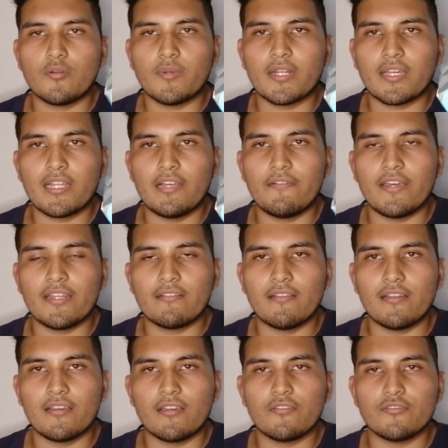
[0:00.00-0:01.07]
para que la vean,
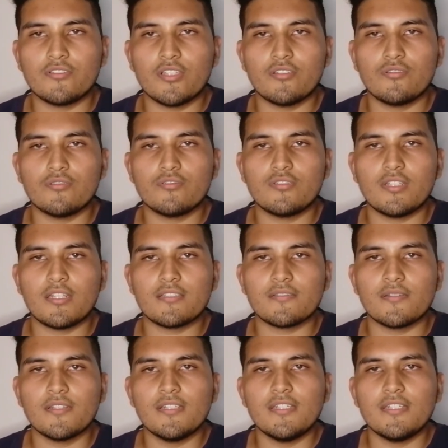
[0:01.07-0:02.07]
el G203.